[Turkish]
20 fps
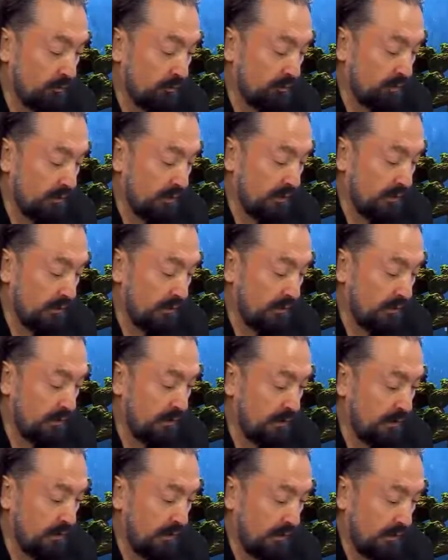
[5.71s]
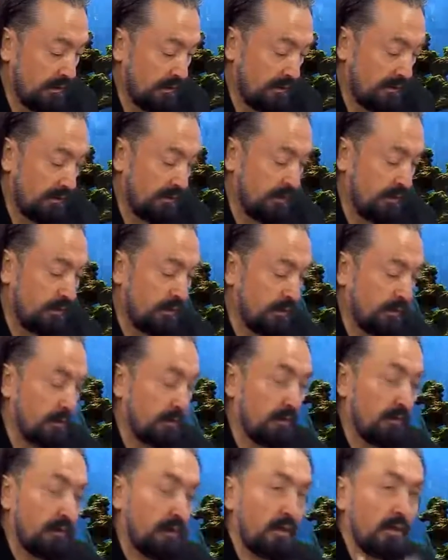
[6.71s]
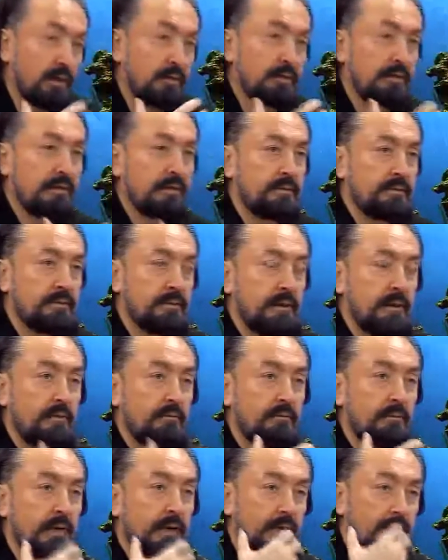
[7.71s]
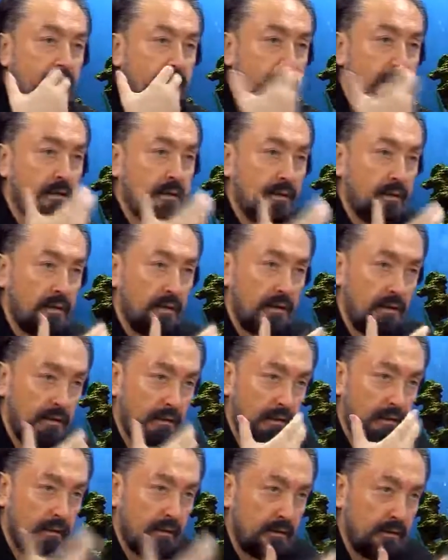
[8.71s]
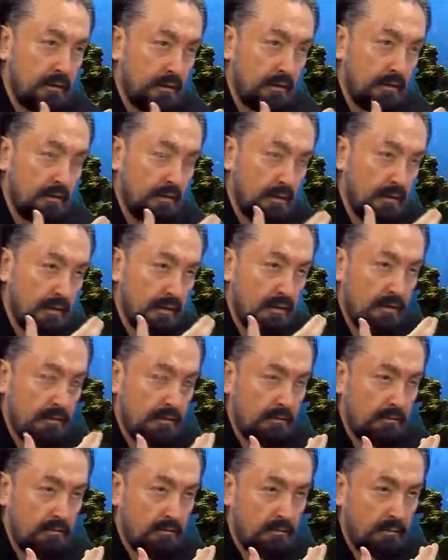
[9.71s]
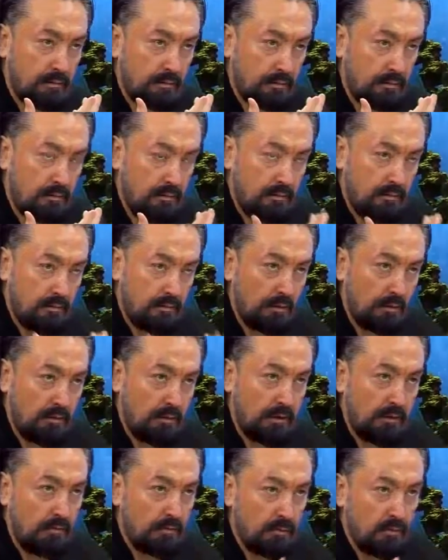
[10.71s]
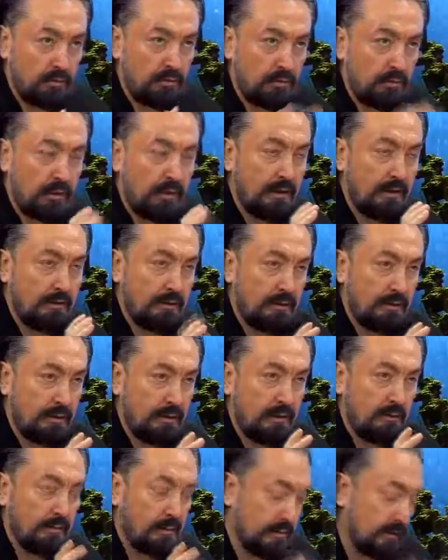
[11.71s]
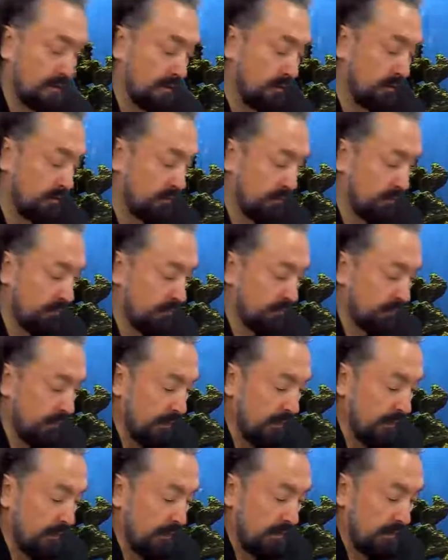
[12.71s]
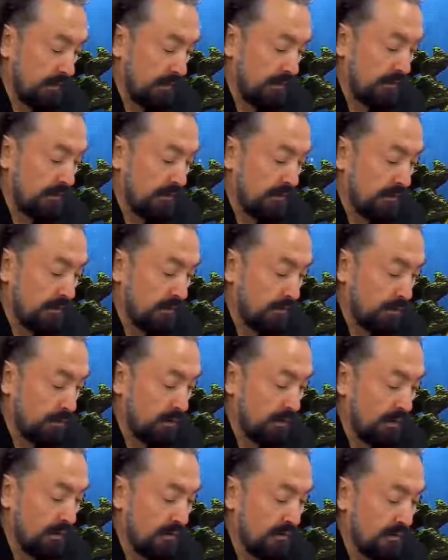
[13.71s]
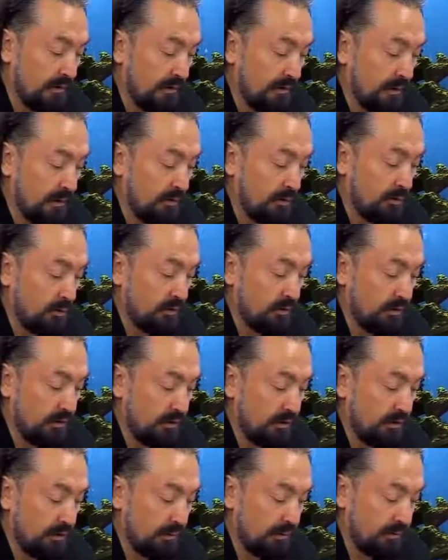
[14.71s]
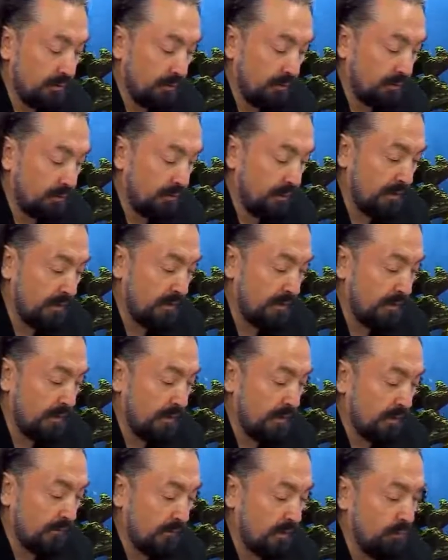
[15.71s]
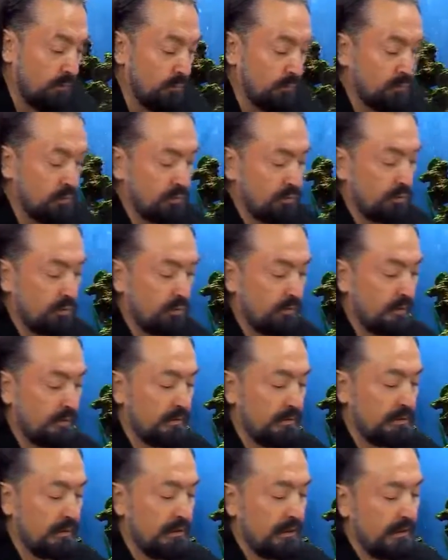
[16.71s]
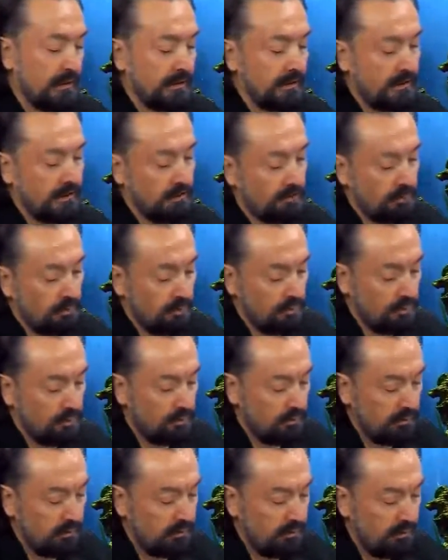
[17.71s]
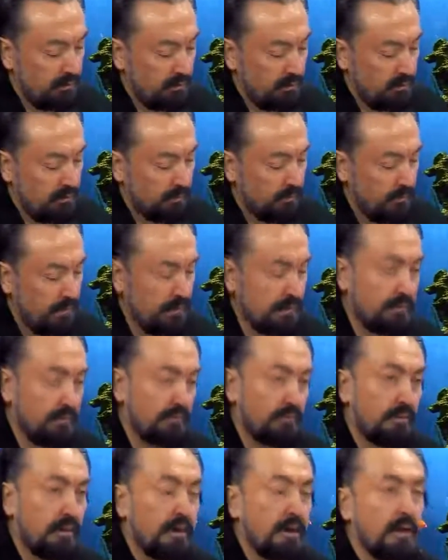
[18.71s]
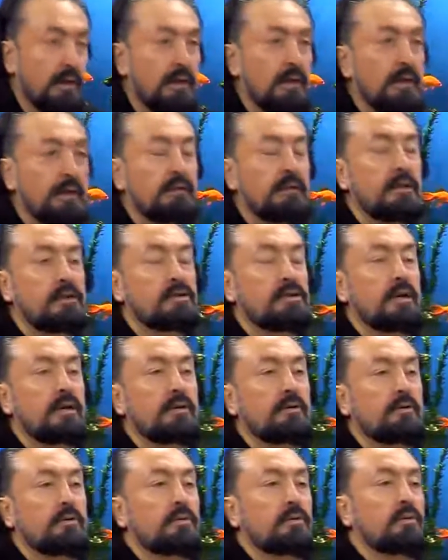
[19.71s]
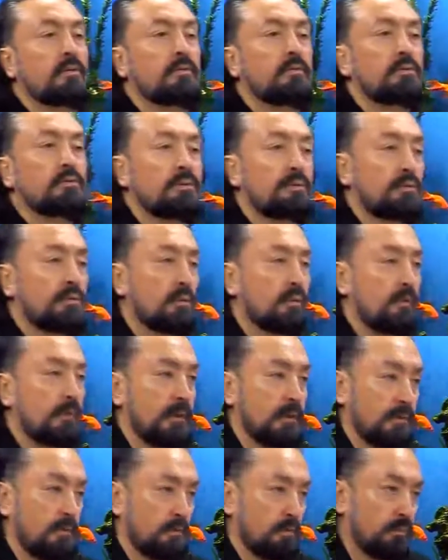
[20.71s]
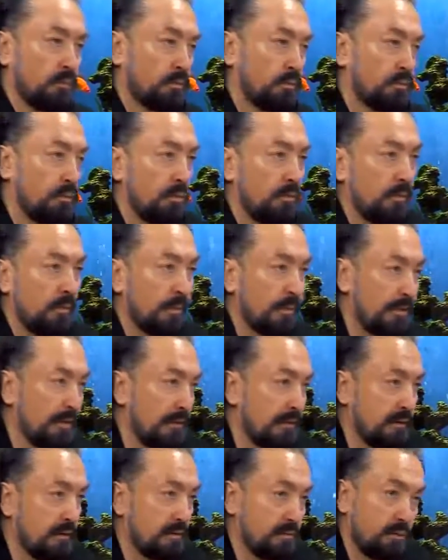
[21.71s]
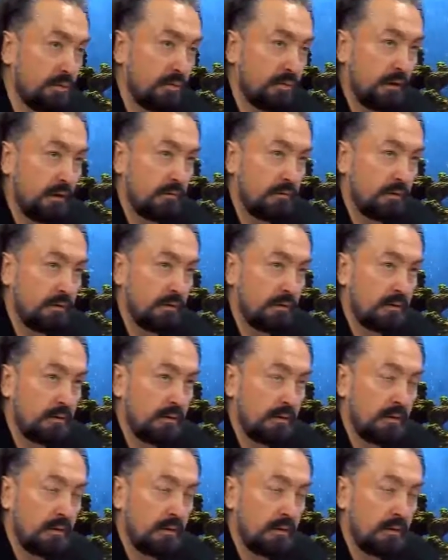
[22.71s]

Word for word: uyarsa yani Allah'ın Hadi ismine Mehdi'lik kökeni biliyorsun Hadi kelimesinden geliyor. Evet hocam inşallah. Hidayetime uyarsa artık o şaşırıp sapmaz ve mutsuz olmaz. Yani doğru yoldan da sapmaz ve neşeli olur. Mutsuz olmaz. Mutsuz olmaması insan çok önemlidir. Evet.